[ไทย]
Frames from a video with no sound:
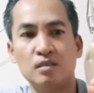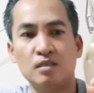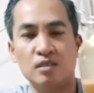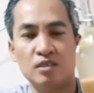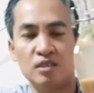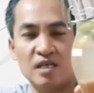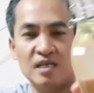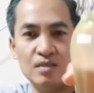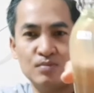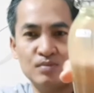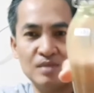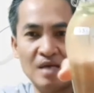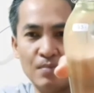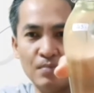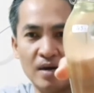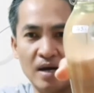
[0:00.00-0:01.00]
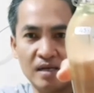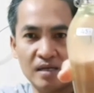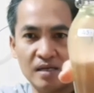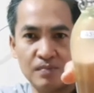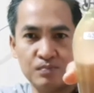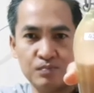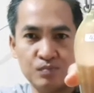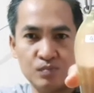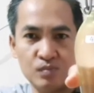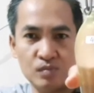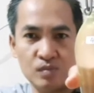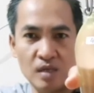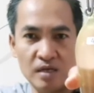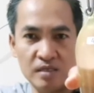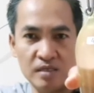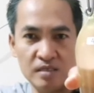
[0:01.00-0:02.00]
43 บาทครับ
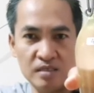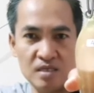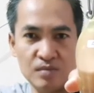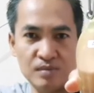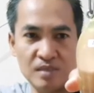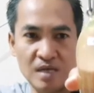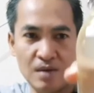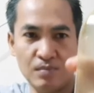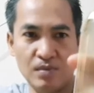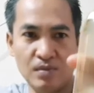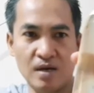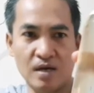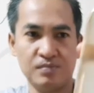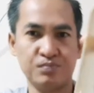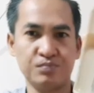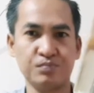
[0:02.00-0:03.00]
เนี่ย43 บาท